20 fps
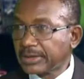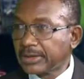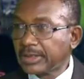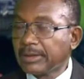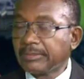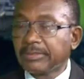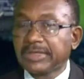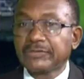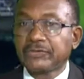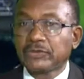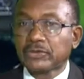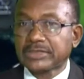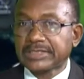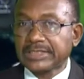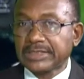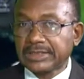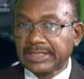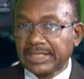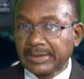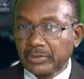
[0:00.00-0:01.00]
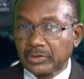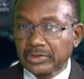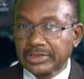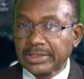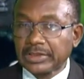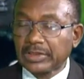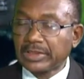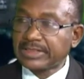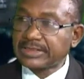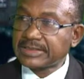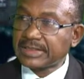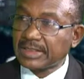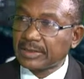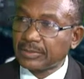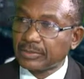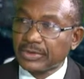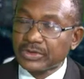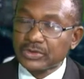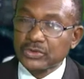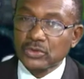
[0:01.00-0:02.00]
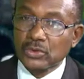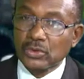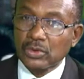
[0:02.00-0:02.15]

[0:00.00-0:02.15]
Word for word: mais il faut aussi démontrer que les équipements sont